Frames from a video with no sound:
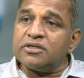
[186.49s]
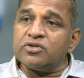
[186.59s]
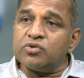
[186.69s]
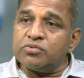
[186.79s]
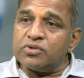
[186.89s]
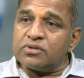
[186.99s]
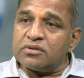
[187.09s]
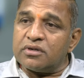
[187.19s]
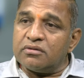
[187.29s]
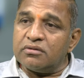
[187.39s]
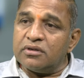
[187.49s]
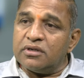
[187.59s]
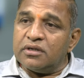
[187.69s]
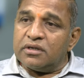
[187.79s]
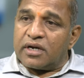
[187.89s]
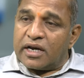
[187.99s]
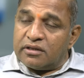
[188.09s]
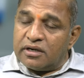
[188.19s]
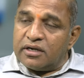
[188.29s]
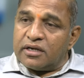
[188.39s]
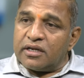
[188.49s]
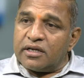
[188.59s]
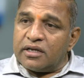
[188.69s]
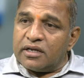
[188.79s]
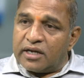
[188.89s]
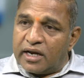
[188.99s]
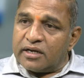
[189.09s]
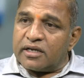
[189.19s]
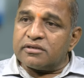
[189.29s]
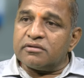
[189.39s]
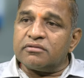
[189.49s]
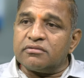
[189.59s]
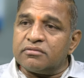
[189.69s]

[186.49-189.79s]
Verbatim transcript: చిన్న చూపు చూస్తుంటాడు రైతులంటే ఆయనకు అసలు